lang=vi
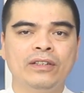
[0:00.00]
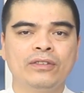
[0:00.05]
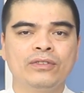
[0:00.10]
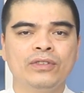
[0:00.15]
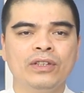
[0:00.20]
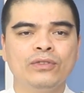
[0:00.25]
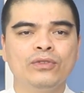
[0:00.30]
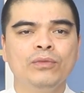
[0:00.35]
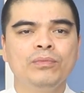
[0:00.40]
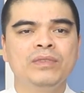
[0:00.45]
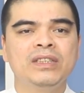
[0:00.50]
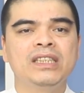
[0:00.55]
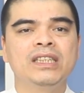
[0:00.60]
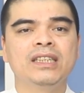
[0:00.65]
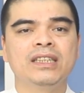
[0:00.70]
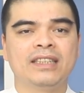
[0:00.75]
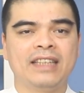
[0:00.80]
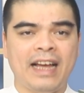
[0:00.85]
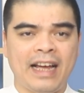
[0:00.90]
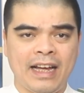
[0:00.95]
nó sẽ giúp
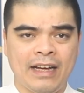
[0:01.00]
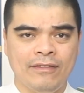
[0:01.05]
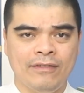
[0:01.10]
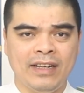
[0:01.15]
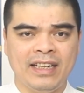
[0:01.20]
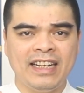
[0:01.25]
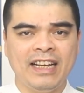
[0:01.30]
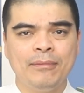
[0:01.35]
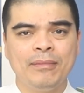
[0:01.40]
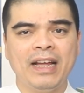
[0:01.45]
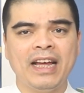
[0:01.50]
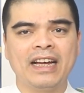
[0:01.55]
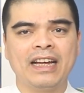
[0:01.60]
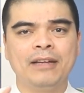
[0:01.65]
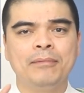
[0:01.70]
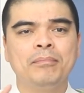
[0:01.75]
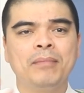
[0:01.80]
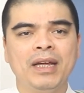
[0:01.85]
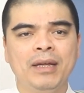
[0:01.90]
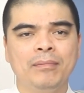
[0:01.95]
trừ tà và đem lại
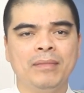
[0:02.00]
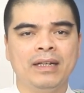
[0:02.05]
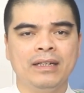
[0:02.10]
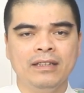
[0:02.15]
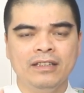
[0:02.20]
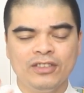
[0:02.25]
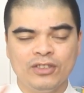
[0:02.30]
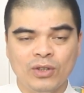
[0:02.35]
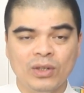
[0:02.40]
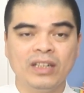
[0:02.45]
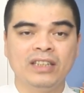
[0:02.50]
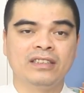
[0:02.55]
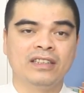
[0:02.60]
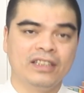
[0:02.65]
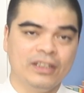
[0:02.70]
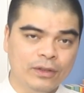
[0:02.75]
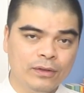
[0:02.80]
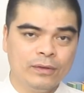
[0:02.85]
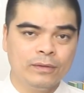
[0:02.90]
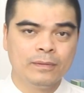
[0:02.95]
cái may mắn cho người
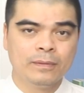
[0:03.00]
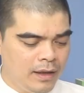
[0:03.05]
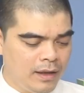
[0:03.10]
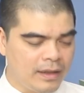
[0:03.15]
sở hữu.